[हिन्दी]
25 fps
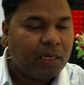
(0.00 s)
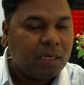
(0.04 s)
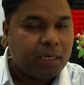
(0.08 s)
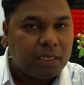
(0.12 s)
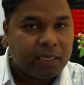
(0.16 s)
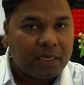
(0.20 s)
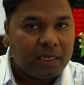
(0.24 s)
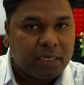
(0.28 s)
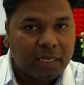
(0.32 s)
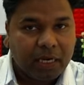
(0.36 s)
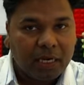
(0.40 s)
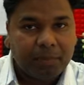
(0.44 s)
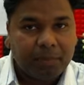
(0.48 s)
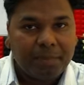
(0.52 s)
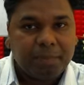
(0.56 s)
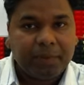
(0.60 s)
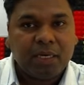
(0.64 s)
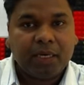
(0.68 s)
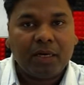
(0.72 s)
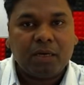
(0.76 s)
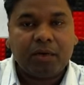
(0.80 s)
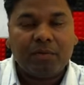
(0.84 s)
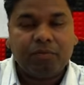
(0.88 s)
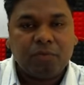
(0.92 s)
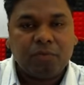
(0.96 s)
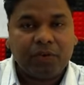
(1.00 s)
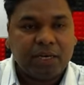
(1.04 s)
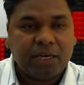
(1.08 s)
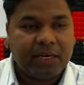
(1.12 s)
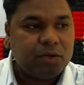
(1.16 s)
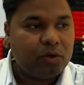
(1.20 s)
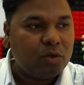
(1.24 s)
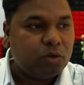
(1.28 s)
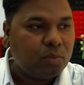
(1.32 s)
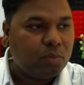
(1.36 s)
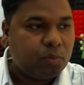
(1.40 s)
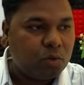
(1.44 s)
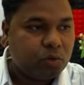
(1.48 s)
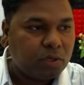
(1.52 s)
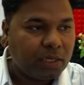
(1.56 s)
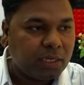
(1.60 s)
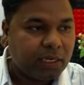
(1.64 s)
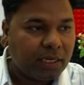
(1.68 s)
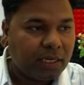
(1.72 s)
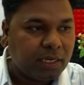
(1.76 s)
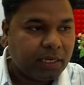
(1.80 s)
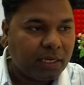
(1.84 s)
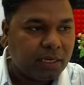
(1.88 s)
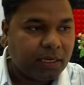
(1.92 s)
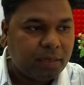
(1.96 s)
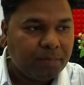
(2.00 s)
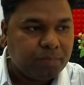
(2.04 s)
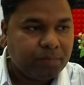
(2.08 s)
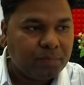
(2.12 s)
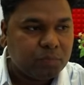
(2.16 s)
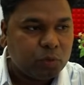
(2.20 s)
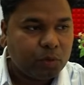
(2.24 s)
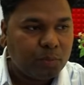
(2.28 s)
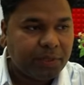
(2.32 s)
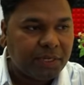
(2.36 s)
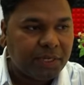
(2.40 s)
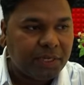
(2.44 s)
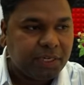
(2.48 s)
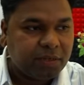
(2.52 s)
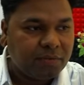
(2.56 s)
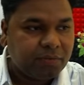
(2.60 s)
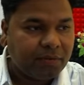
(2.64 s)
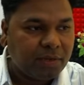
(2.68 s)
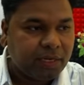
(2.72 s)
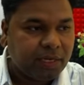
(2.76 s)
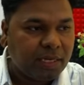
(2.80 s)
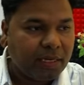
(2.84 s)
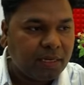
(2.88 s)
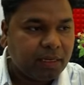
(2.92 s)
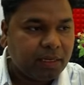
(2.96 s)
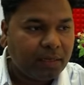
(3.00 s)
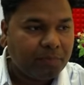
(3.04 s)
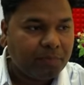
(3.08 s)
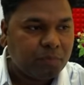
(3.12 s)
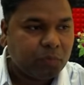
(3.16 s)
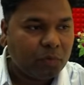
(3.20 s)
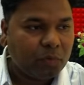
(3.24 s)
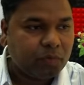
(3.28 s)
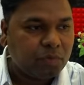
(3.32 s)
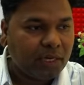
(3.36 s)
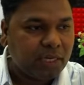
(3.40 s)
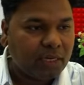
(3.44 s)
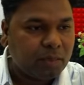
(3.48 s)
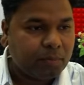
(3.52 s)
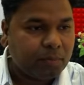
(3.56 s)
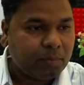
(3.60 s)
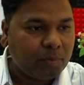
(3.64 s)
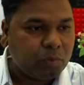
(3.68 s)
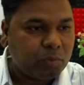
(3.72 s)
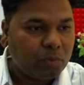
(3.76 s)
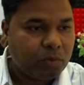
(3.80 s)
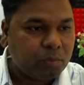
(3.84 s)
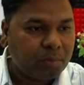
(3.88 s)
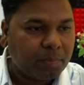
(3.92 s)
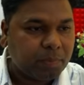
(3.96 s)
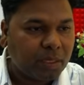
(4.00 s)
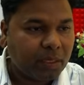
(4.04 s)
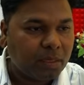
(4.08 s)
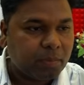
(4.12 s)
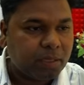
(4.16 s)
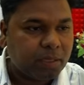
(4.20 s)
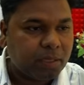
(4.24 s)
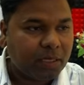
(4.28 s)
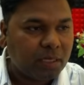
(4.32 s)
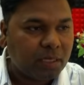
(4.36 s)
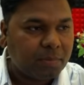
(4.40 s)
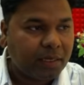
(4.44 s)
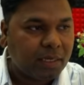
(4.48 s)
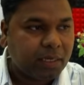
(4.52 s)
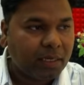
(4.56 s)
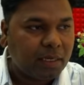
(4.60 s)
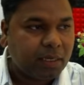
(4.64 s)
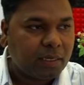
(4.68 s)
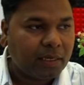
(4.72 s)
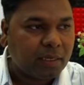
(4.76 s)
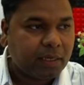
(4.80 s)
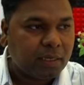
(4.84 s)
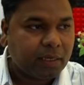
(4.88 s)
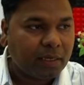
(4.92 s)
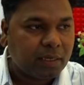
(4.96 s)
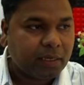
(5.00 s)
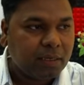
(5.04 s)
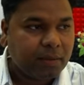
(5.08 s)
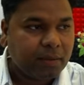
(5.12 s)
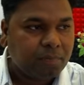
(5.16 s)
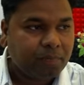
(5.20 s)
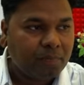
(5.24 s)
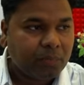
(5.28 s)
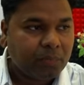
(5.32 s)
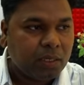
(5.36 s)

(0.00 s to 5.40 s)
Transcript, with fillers: यहाँ पे हम फाइल को अपलोड करेंगे जो पी फाइल है तो फाइल अपलोड के बटन पर क्लिक करेंगे